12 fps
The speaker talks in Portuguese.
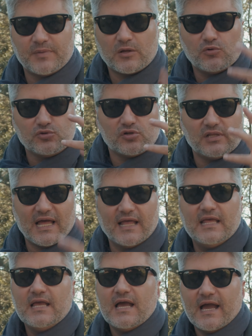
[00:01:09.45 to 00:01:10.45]
para controlar
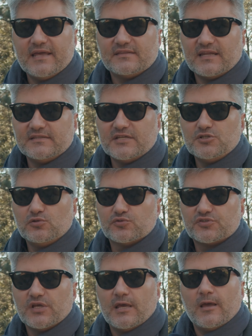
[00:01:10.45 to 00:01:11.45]
a entrada de
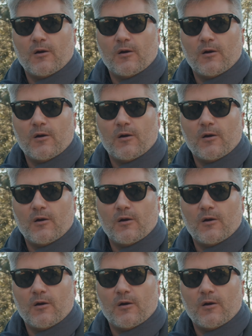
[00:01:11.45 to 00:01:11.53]
luz.